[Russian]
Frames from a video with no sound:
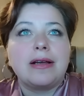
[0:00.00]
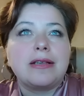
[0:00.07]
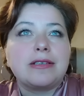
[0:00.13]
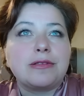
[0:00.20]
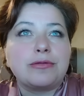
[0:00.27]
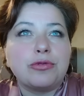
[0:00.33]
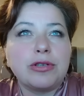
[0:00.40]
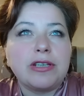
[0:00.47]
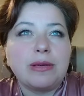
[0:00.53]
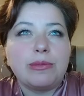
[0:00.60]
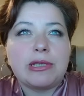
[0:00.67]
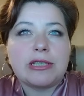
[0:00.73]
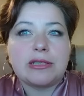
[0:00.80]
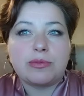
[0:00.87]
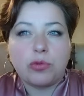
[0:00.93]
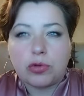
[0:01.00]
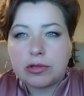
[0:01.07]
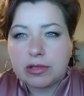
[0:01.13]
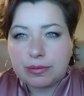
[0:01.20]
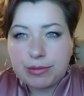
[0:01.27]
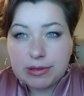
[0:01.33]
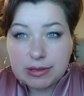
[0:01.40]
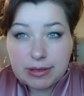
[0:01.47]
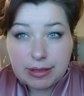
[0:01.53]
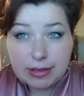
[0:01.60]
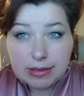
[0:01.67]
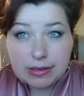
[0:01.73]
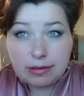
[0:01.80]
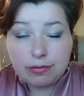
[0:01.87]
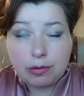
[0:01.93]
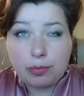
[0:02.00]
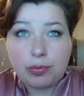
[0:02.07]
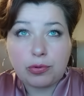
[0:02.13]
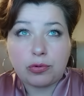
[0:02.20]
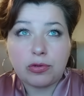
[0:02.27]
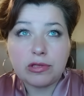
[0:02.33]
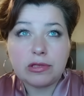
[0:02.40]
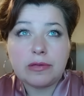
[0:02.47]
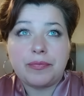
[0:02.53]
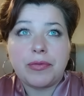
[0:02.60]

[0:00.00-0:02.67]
Сегодня мы рассмотрим интересный вопрос.